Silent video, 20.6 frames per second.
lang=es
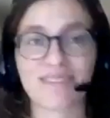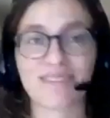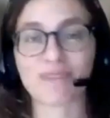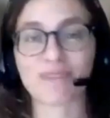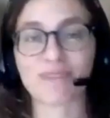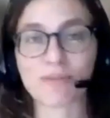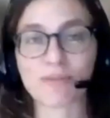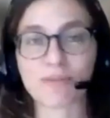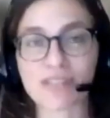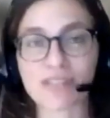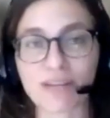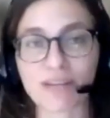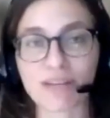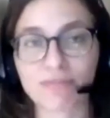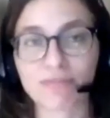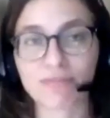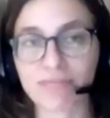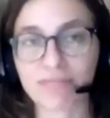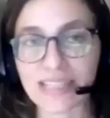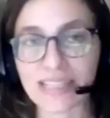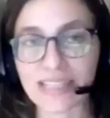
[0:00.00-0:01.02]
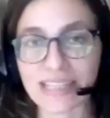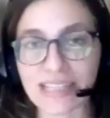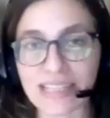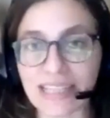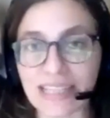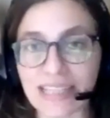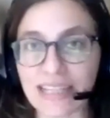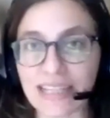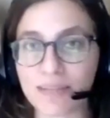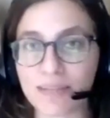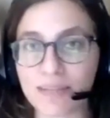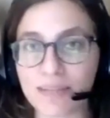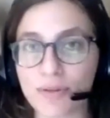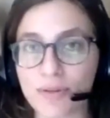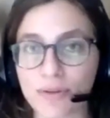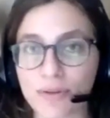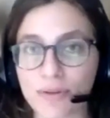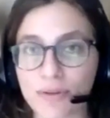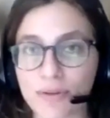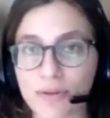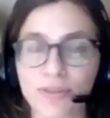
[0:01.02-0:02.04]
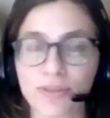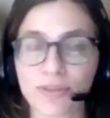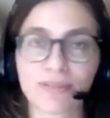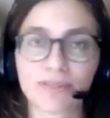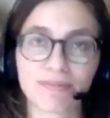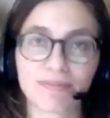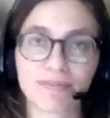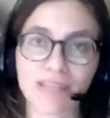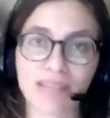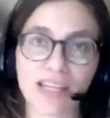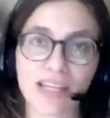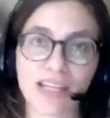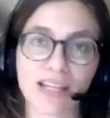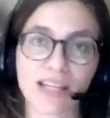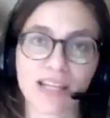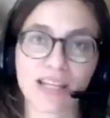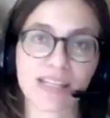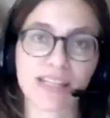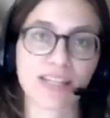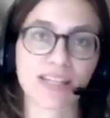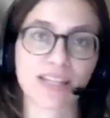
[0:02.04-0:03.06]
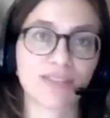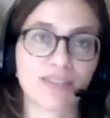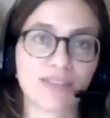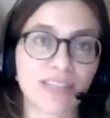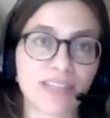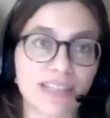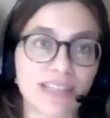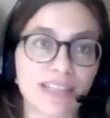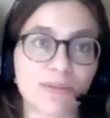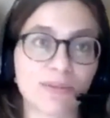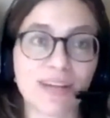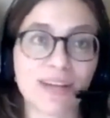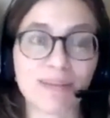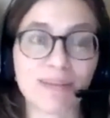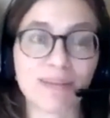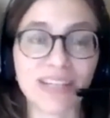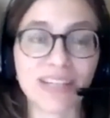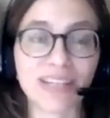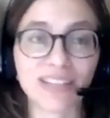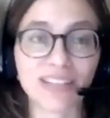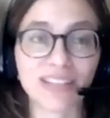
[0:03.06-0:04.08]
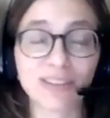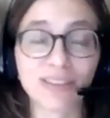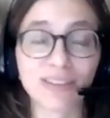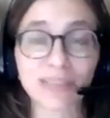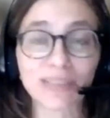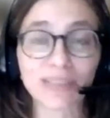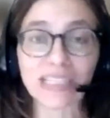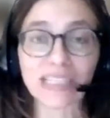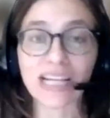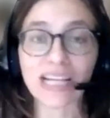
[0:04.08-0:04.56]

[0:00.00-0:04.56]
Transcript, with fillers: vamos a un desequilibrio hacia donde estamos caminando.